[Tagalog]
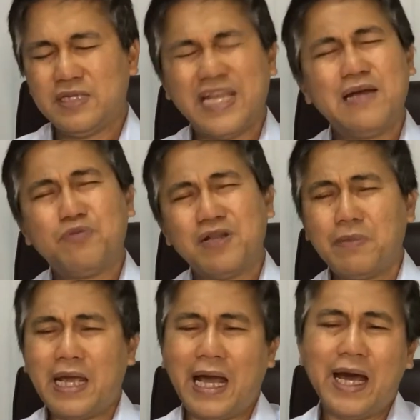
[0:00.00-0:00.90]
Tingnan po
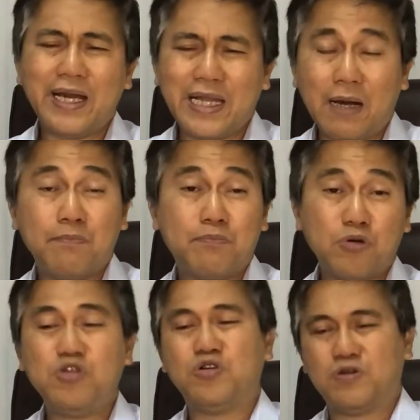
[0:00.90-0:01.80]
na may-ari ang
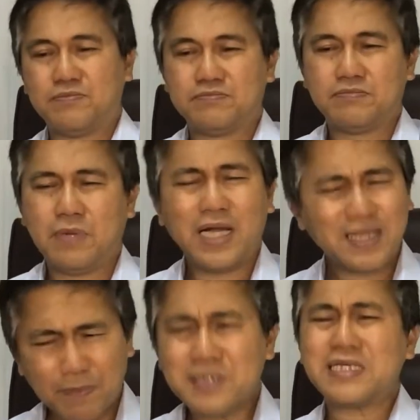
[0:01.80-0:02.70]
puno at
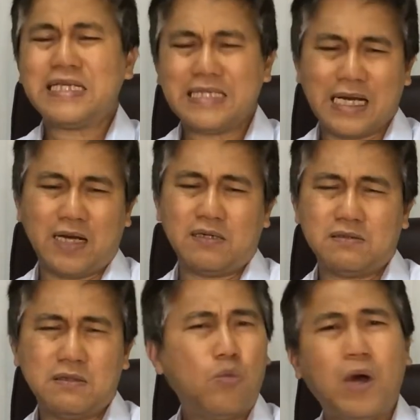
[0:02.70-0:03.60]
napansin niyang
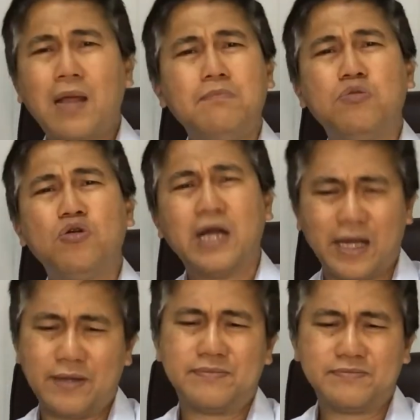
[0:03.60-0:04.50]
walang
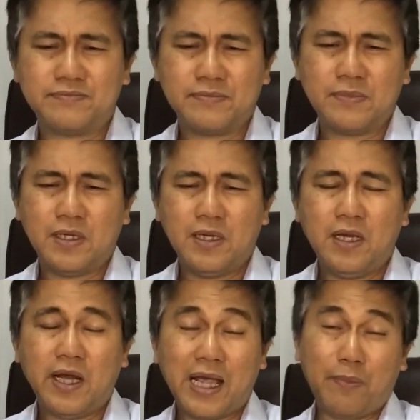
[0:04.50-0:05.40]
bunga.
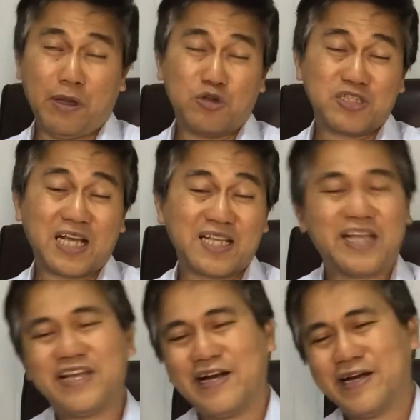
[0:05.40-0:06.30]
Kaya po inulit siya
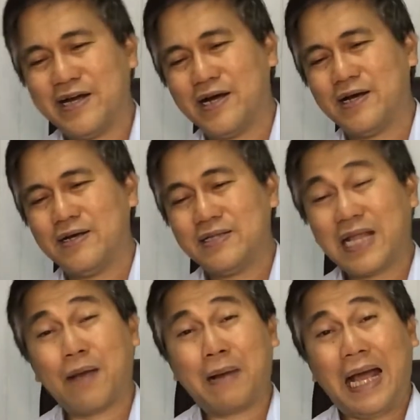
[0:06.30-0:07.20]
sa kanyang uh,
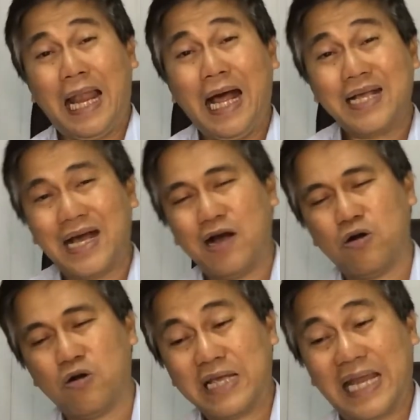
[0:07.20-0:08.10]

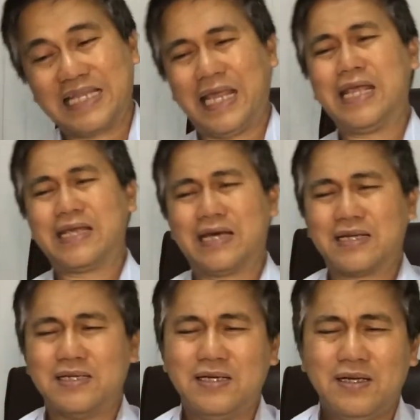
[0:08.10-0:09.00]
tagapag-alaga o
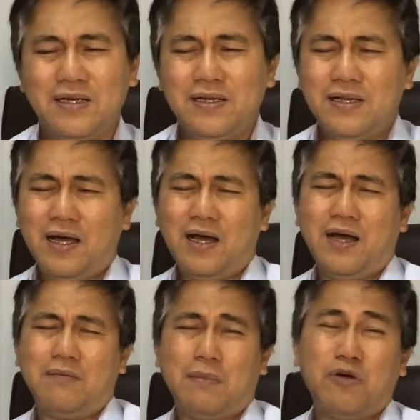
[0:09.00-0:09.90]
caretaker
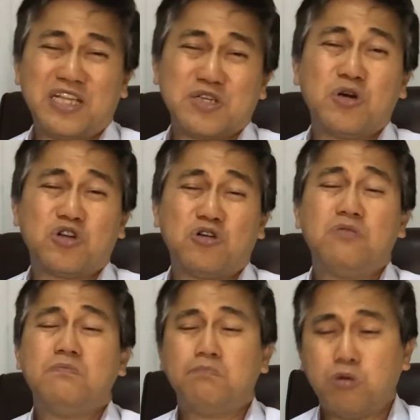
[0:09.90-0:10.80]
na buti
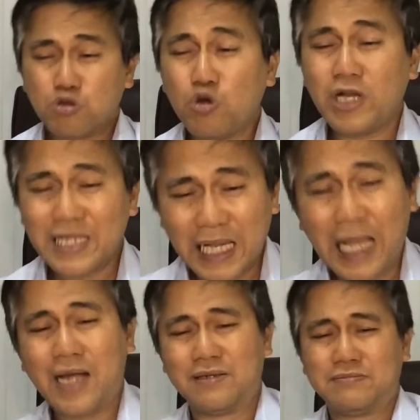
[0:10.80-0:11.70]
siguro putulin na
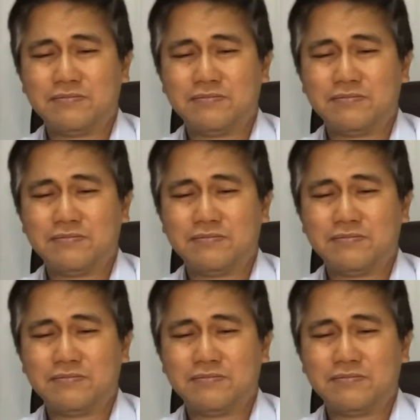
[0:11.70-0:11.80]
lang